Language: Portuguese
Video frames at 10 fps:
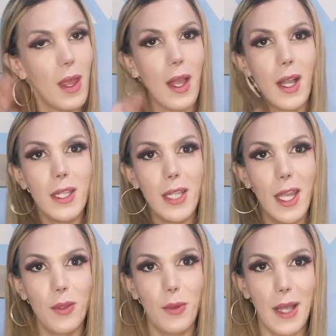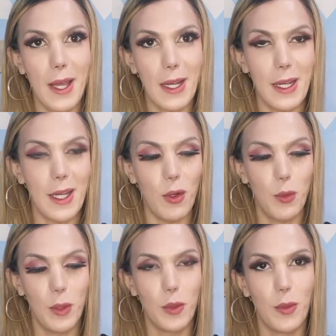ganhei de um cara lá na
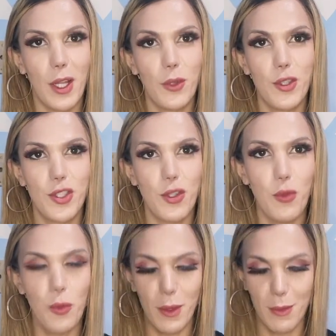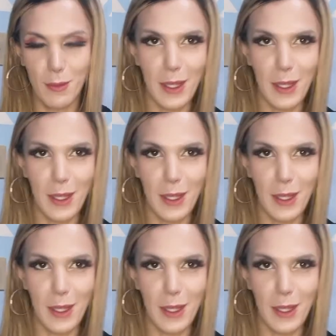rua, de um morador de rua.